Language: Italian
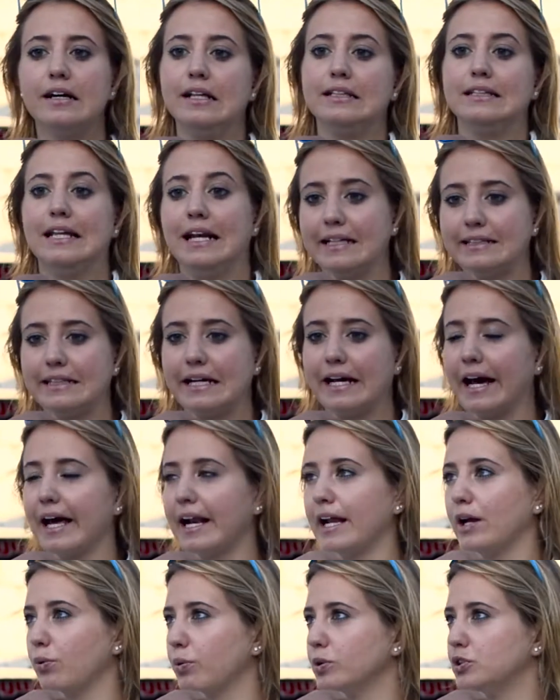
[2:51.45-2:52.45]
nelle tre
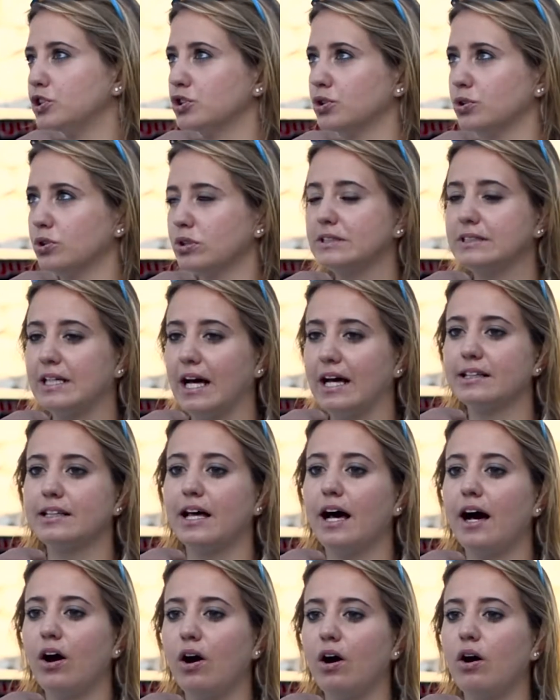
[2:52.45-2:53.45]
gare in cui ci sono
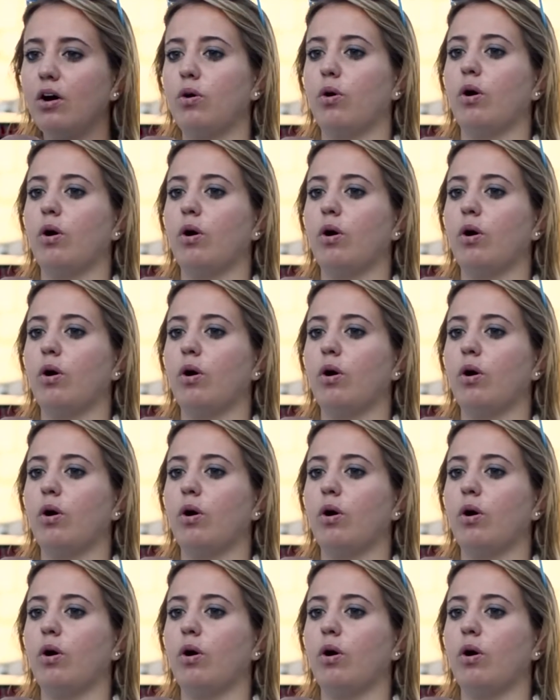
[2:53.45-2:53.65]
stata